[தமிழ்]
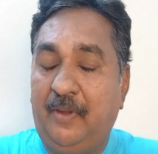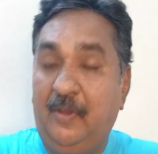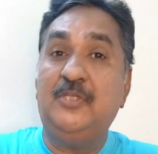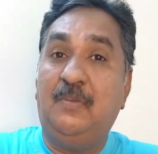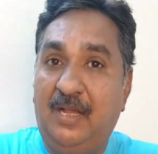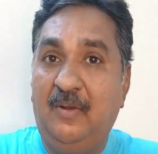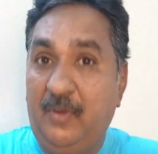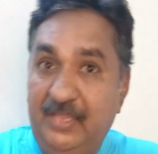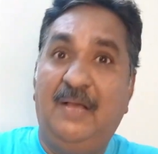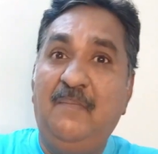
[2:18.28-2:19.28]
பிரயோஜனமாக
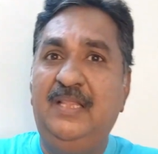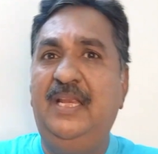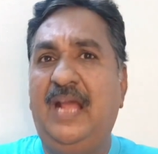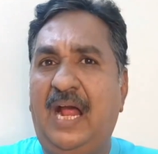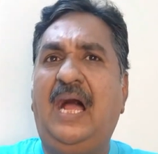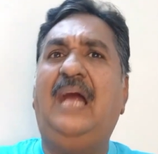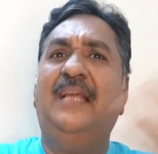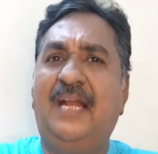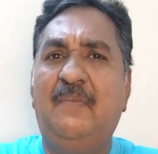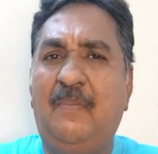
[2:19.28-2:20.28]
இருக்கும் இந்த மாதிரி
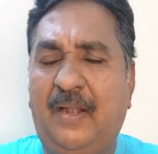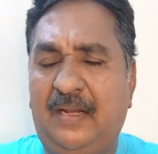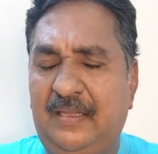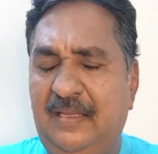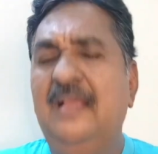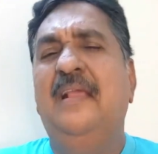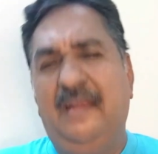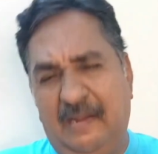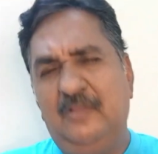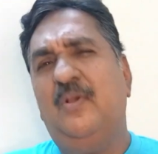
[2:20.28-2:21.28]
அதகலமா பாடுறதுக்கு
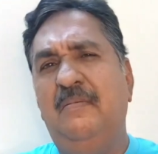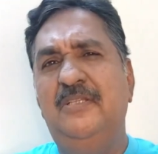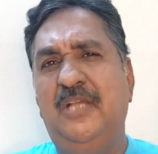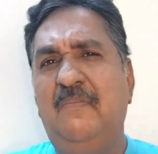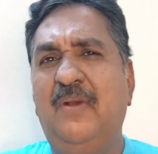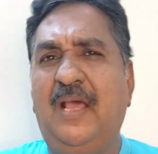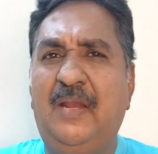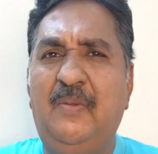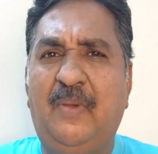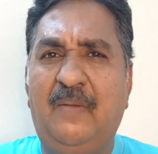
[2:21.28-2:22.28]
எடுத்தோன்னே இப்படி ஜம்மன்
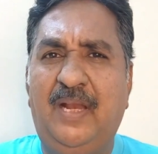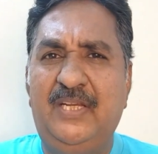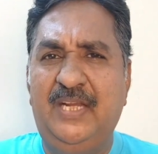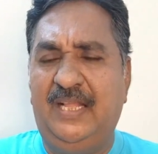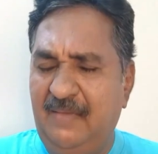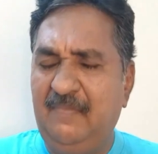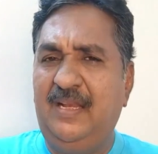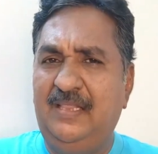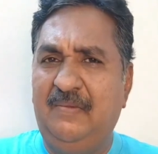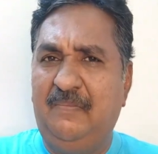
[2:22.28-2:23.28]
ஆரம்பிப்பார் மலேசியா அதே
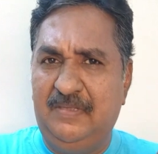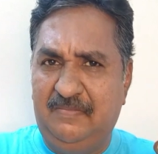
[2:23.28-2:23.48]
மாதிரி அந்த